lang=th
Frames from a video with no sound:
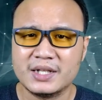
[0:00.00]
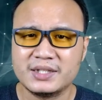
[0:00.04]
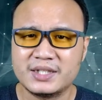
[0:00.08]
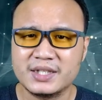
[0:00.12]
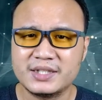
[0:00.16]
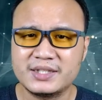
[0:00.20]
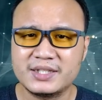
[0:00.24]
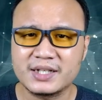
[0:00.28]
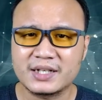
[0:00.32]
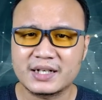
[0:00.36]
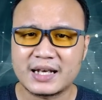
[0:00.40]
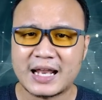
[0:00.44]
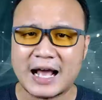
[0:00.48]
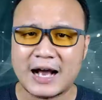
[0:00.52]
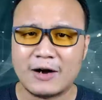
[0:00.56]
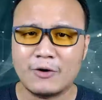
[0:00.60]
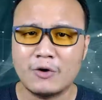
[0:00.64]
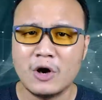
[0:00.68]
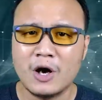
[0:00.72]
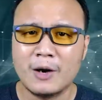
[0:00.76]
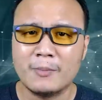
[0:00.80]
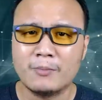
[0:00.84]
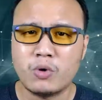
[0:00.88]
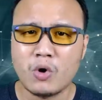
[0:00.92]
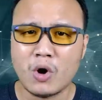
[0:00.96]
จริงๆแล้ว
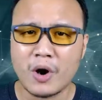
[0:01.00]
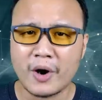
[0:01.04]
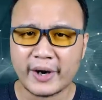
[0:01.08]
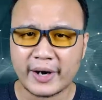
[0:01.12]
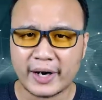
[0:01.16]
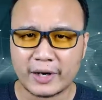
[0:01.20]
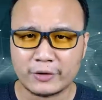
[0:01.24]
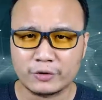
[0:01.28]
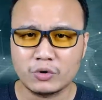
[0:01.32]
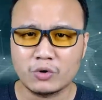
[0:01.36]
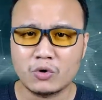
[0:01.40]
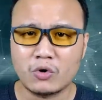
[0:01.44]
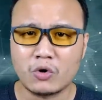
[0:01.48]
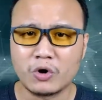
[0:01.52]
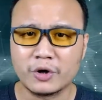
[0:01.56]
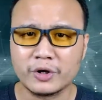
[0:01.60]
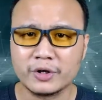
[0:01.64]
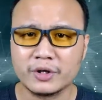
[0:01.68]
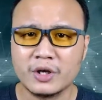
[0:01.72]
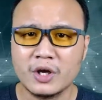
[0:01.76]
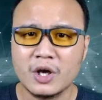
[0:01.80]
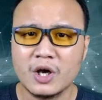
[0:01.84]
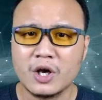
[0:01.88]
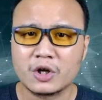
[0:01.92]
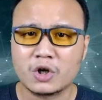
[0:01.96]
พวกเราทุกคน
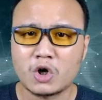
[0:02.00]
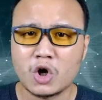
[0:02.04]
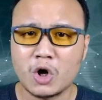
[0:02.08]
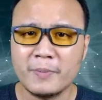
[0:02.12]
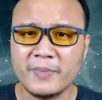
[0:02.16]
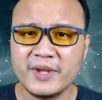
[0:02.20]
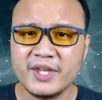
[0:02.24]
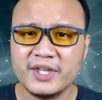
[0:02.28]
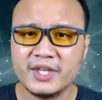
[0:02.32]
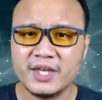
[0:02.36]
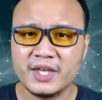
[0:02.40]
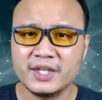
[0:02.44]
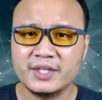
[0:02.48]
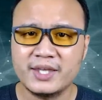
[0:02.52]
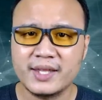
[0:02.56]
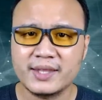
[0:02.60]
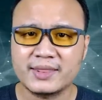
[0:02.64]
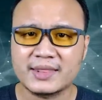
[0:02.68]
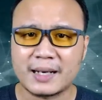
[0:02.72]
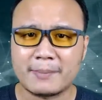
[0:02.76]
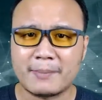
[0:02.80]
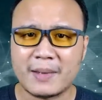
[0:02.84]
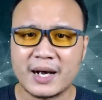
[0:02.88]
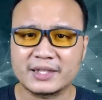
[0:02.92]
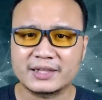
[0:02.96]
ก็มียีนที่
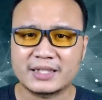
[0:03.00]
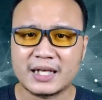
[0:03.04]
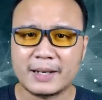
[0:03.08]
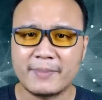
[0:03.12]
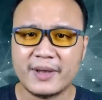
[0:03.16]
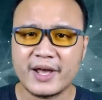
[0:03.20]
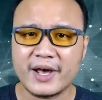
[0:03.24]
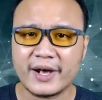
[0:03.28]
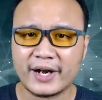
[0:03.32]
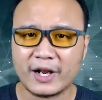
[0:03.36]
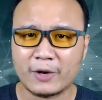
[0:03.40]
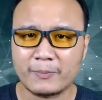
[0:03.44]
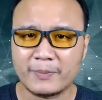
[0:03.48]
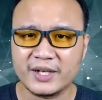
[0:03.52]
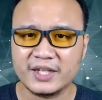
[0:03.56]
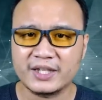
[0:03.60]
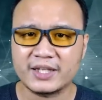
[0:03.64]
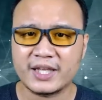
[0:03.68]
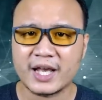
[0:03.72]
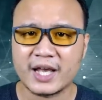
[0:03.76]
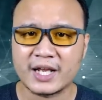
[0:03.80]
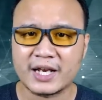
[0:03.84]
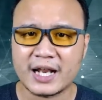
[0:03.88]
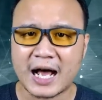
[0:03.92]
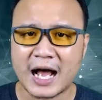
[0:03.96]
สามารถทำให้เราเป็น
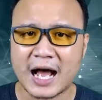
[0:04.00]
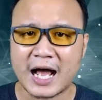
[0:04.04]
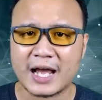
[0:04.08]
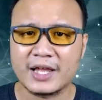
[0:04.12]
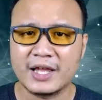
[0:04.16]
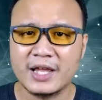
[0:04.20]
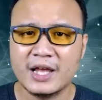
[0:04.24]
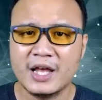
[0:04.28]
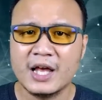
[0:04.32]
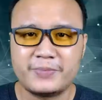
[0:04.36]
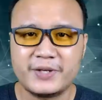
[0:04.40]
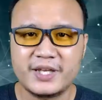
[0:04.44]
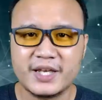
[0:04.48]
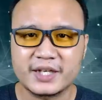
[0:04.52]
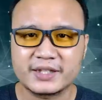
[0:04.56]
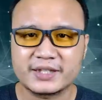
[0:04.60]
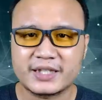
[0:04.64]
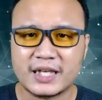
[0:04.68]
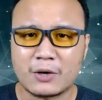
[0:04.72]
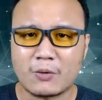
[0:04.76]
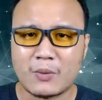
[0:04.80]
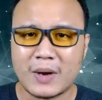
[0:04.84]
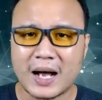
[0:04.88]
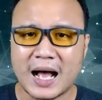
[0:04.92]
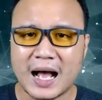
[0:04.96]
เกย์ได้เพียง
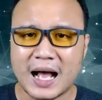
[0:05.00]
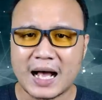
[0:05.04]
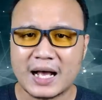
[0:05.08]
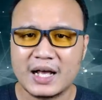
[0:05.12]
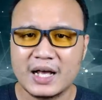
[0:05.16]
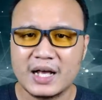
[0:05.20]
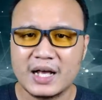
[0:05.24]
แต่ว่า